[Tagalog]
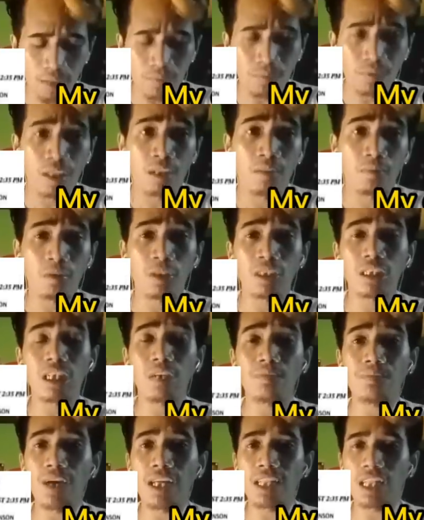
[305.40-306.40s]
La. First
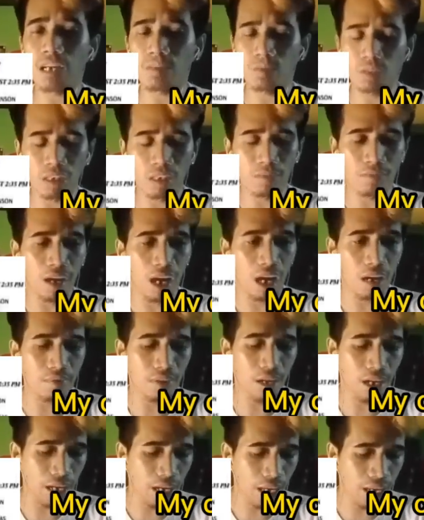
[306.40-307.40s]
time tatakbo sa
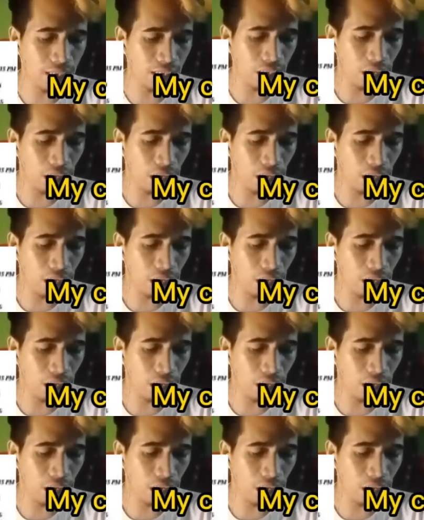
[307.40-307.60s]
mahabang karera,